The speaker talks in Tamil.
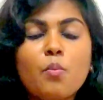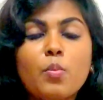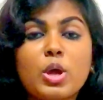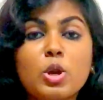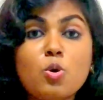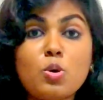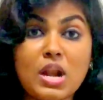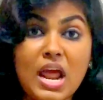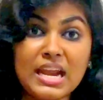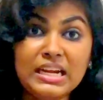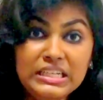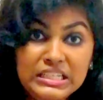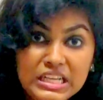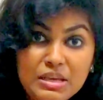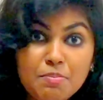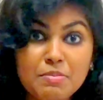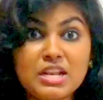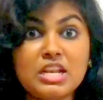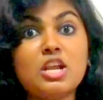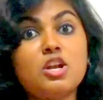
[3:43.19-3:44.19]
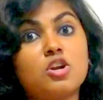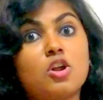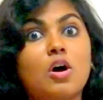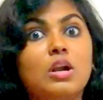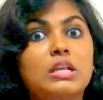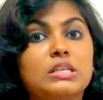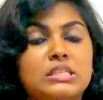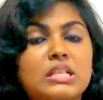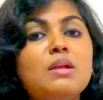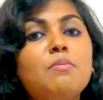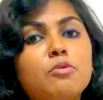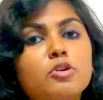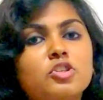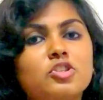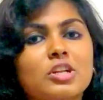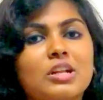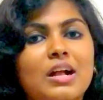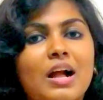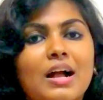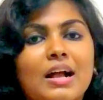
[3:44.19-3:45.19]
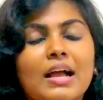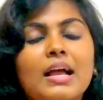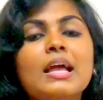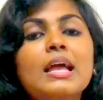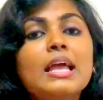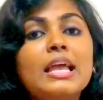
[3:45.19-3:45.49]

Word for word: வெறும் நைன்டி மில்லியன் டாலர்ஸ்ல முடிச்சிருக்காங்க